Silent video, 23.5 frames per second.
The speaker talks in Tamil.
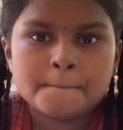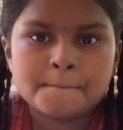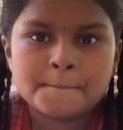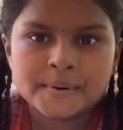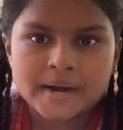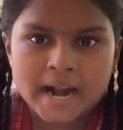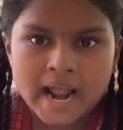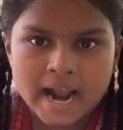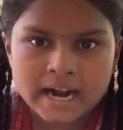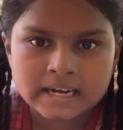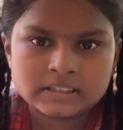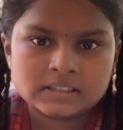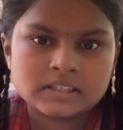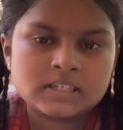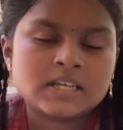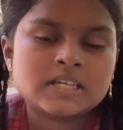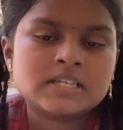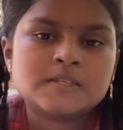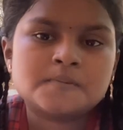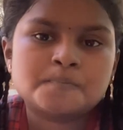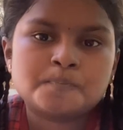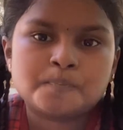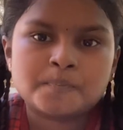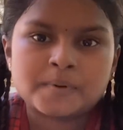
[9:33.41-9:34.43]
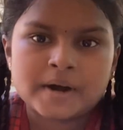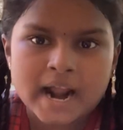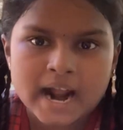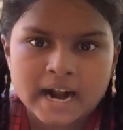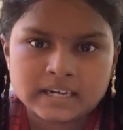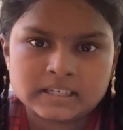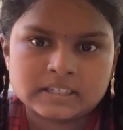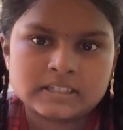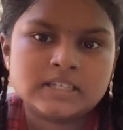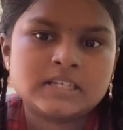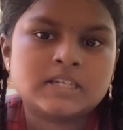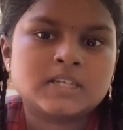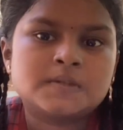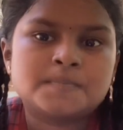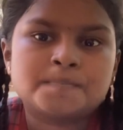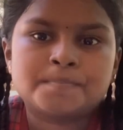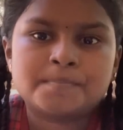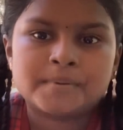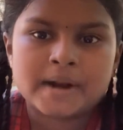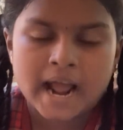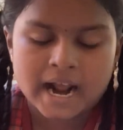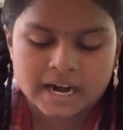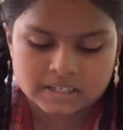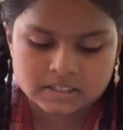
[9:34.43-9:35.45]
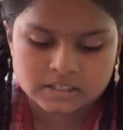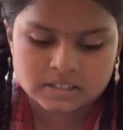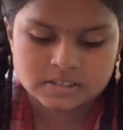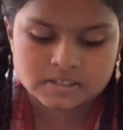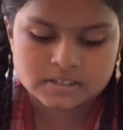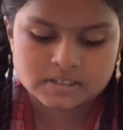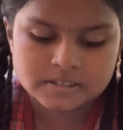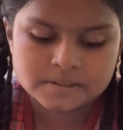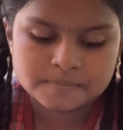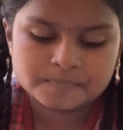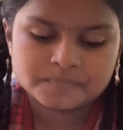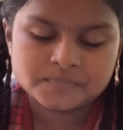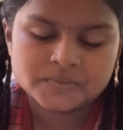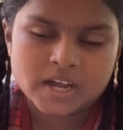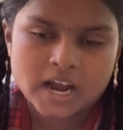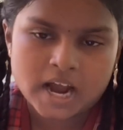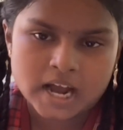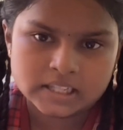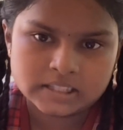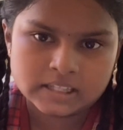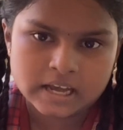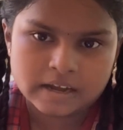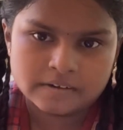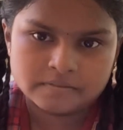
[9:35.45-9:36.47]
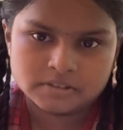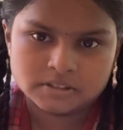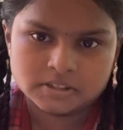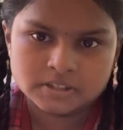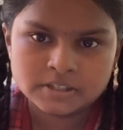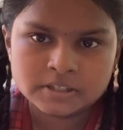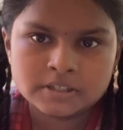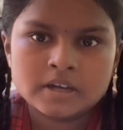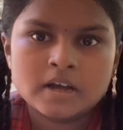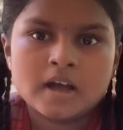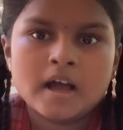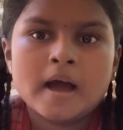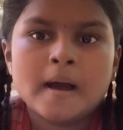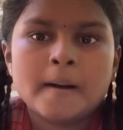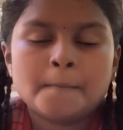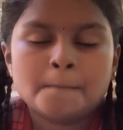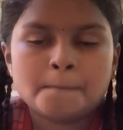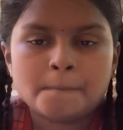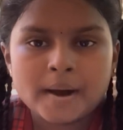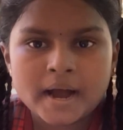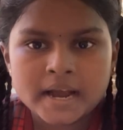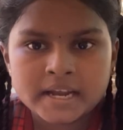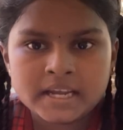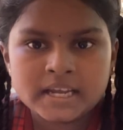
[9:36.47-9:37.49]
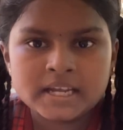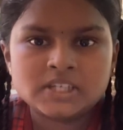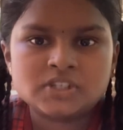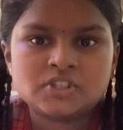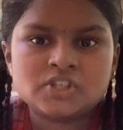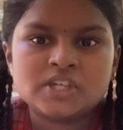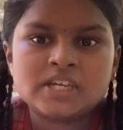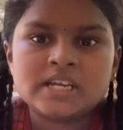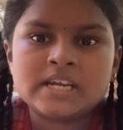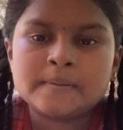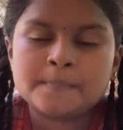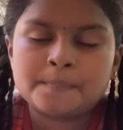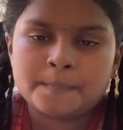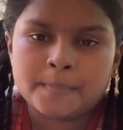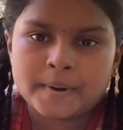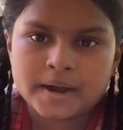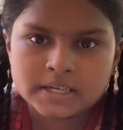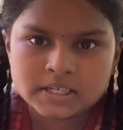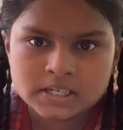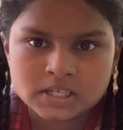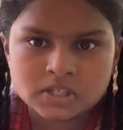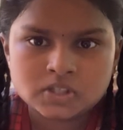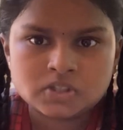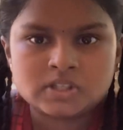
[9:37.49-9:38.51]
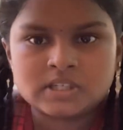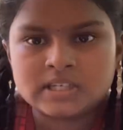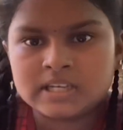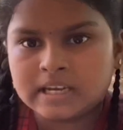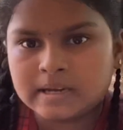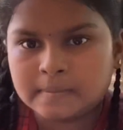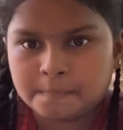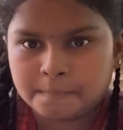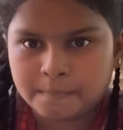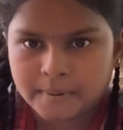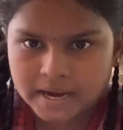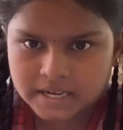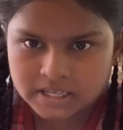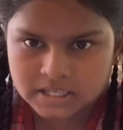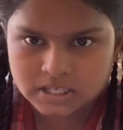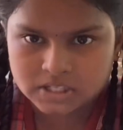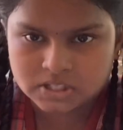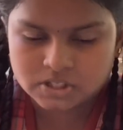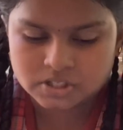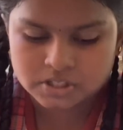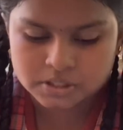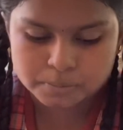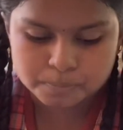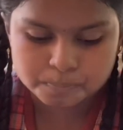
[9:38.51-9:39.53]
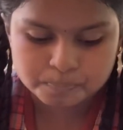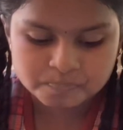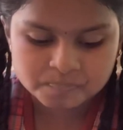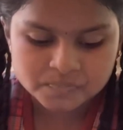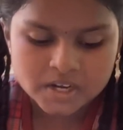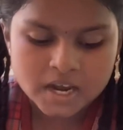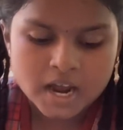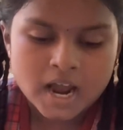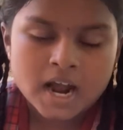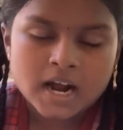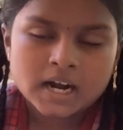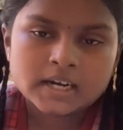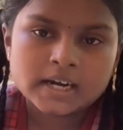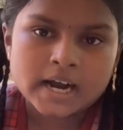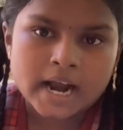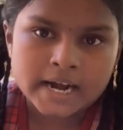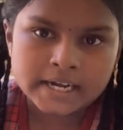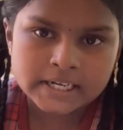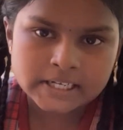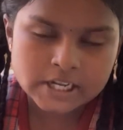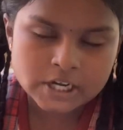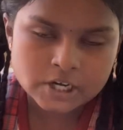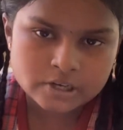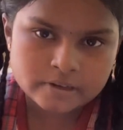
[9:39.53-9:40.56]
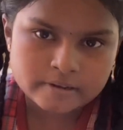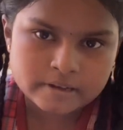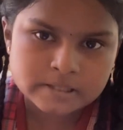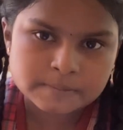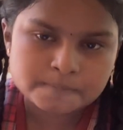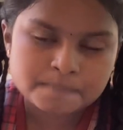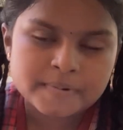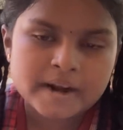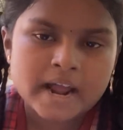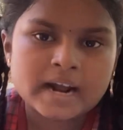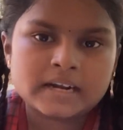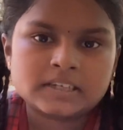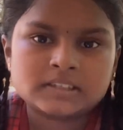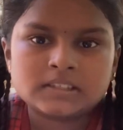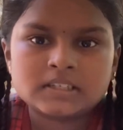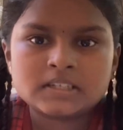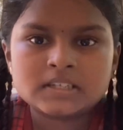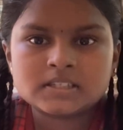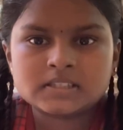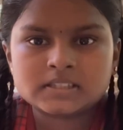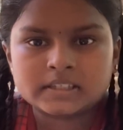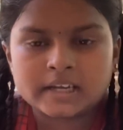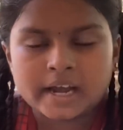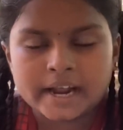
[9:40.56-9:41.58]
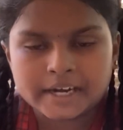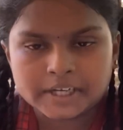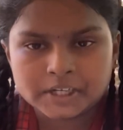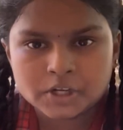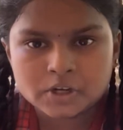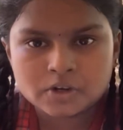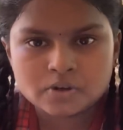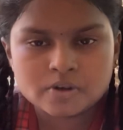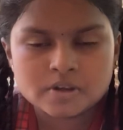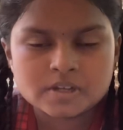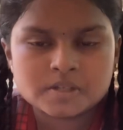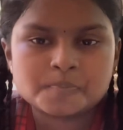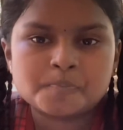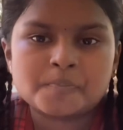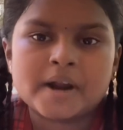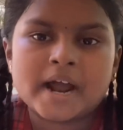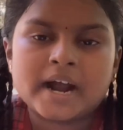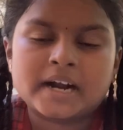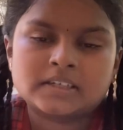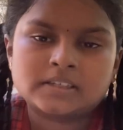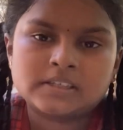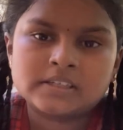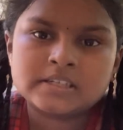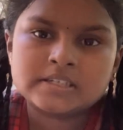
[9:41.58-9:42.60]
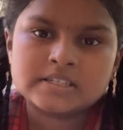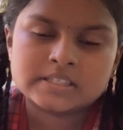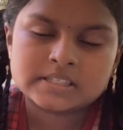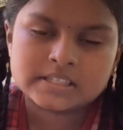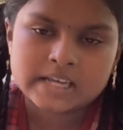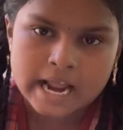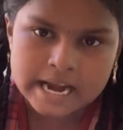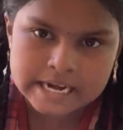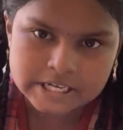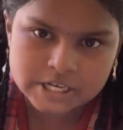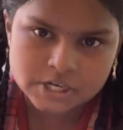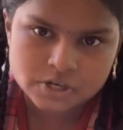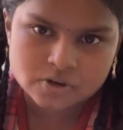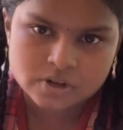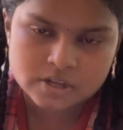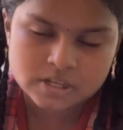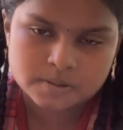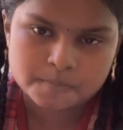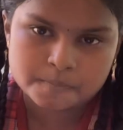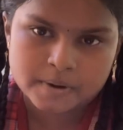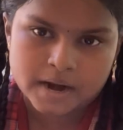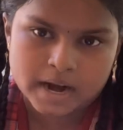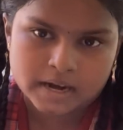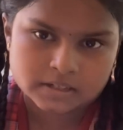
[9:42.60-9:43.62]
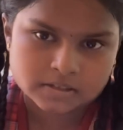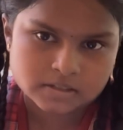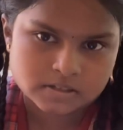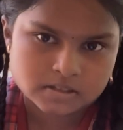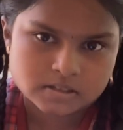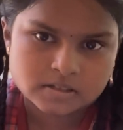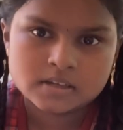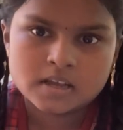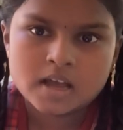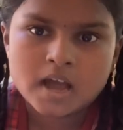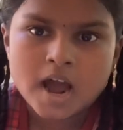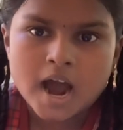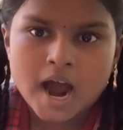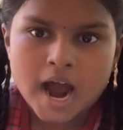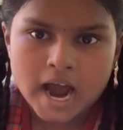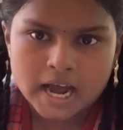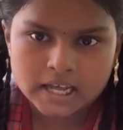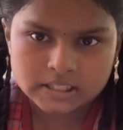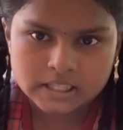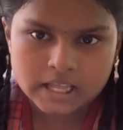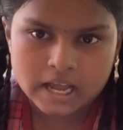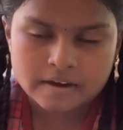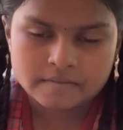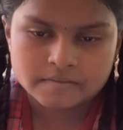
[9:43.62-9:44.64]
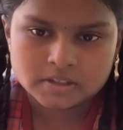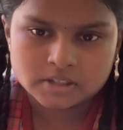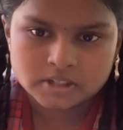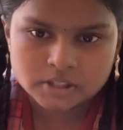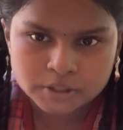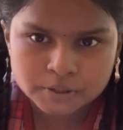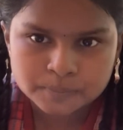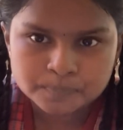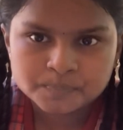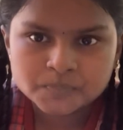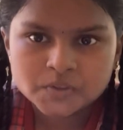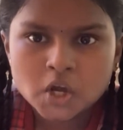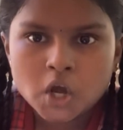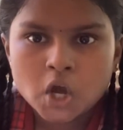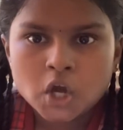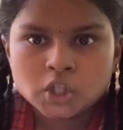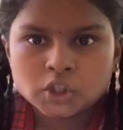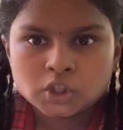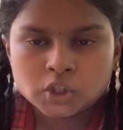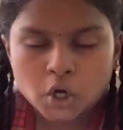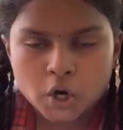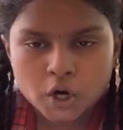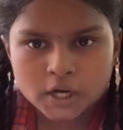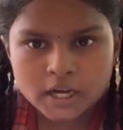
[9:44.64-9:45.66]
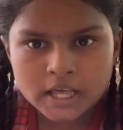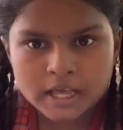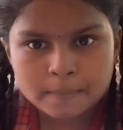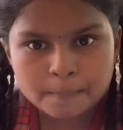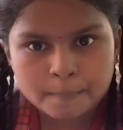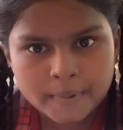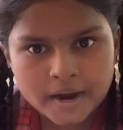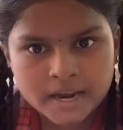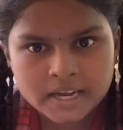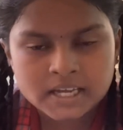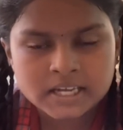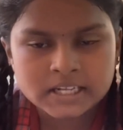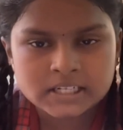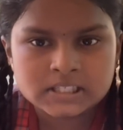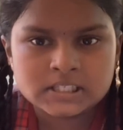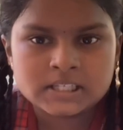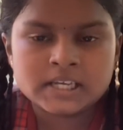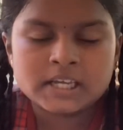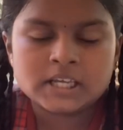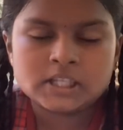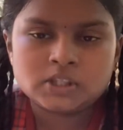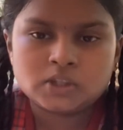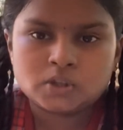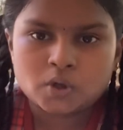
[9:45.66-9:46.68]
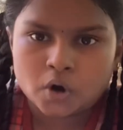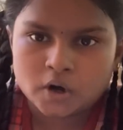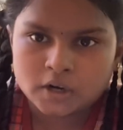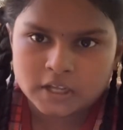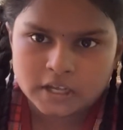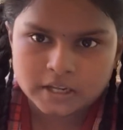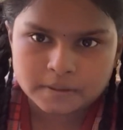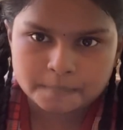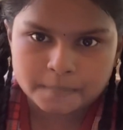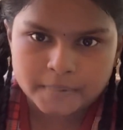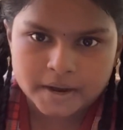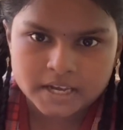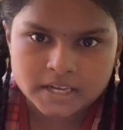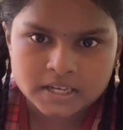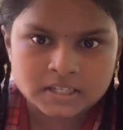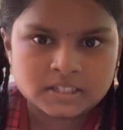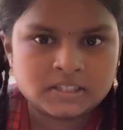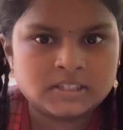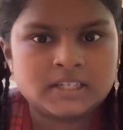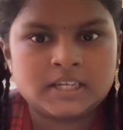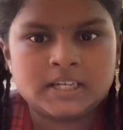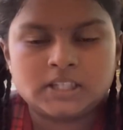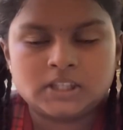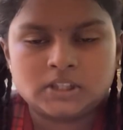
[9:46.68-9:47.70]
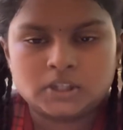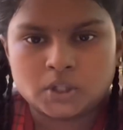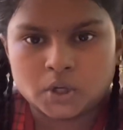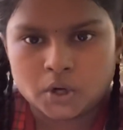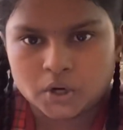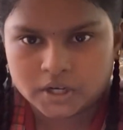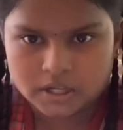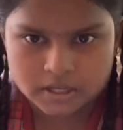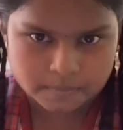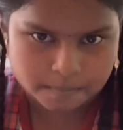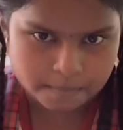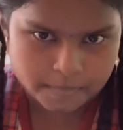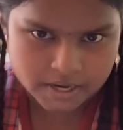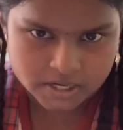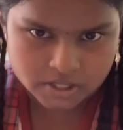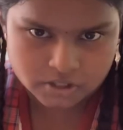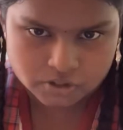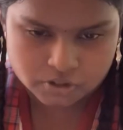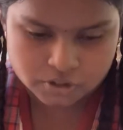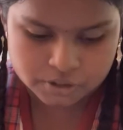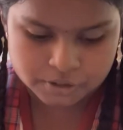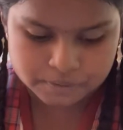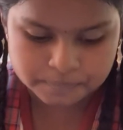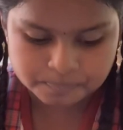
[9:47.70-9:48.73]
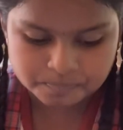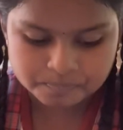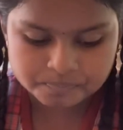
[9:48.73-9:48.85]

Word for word: பிராக்டிஸ் பிராக்டிஸ் பிராக்டிஸ் அதாவது பயிற்சி பயிற்சி பயிற்சி கண்டினியூஸ் ப்ராக்டிஸ் கண்டினியூஸ் ப்ராக்டிஸ் கண்டினியூஸ் ப்ராக்டிஸ் அதாவது தொடர் பயிற்சி தொடர் பயிற்சி தொடர் பயிற்சி